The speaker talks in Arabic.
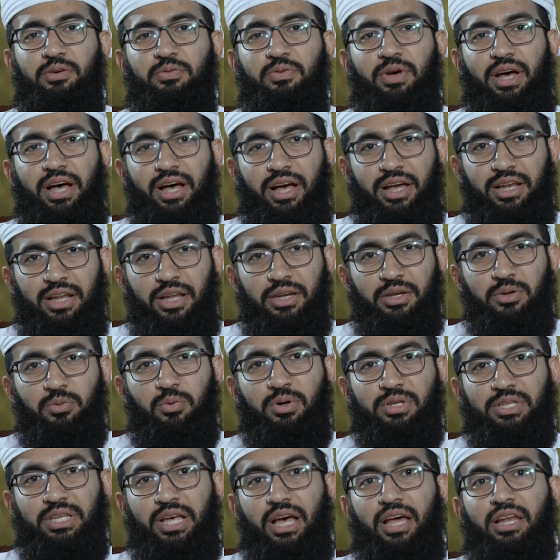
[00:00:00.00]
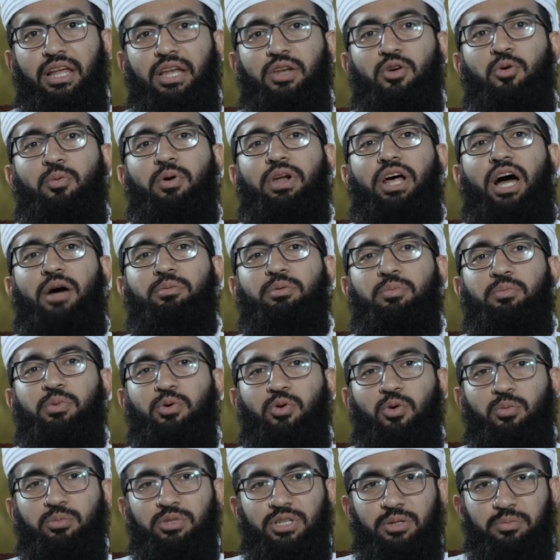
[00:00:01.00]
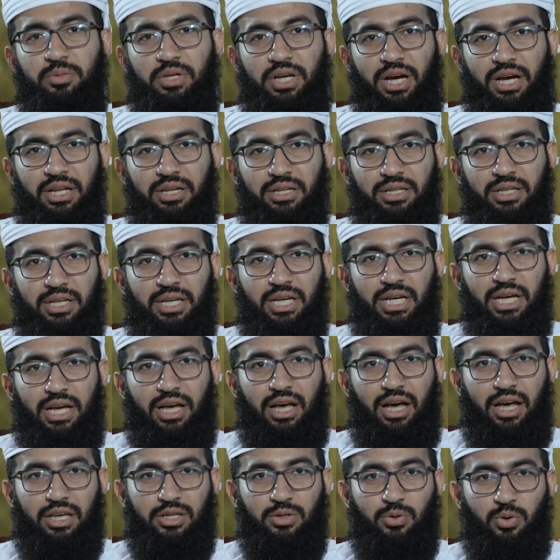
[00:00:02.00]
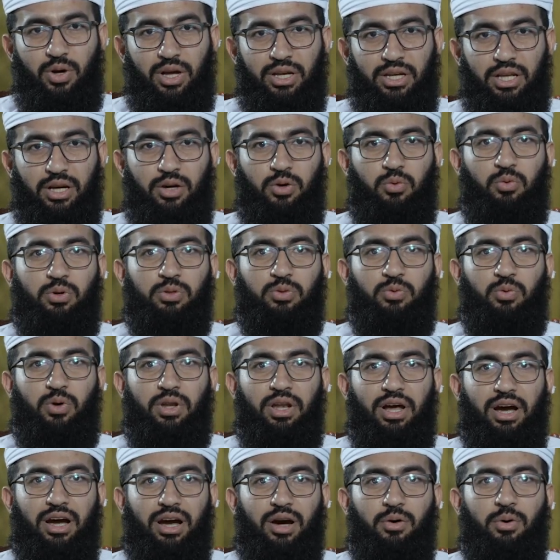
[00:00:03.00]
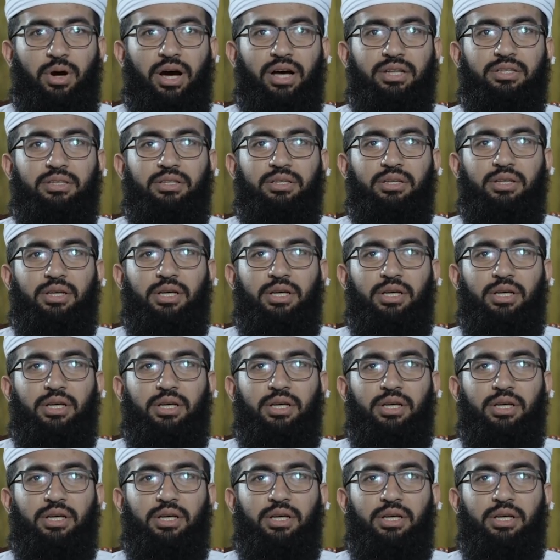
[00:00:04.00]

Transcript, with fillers: فأهلا وسهلا ومرحبا بكم جميعا أيها الإخوة والأخوات